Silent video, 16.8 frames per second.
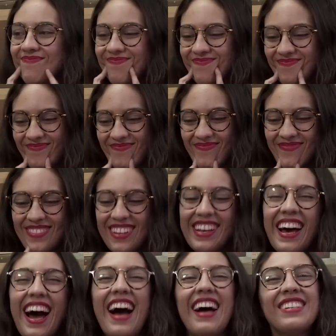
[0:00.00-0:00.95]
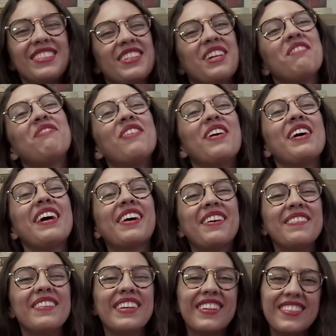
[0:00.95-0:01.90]
Hum, acho que foi a
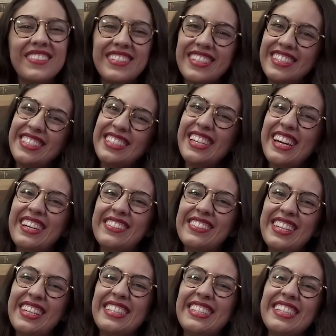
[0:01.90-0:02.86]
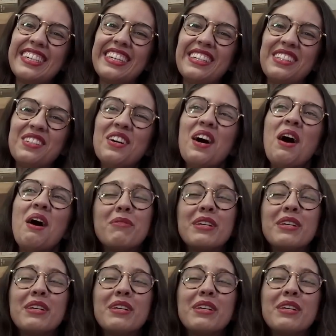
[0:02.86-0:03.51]
Comic Con de San Diego desse ano,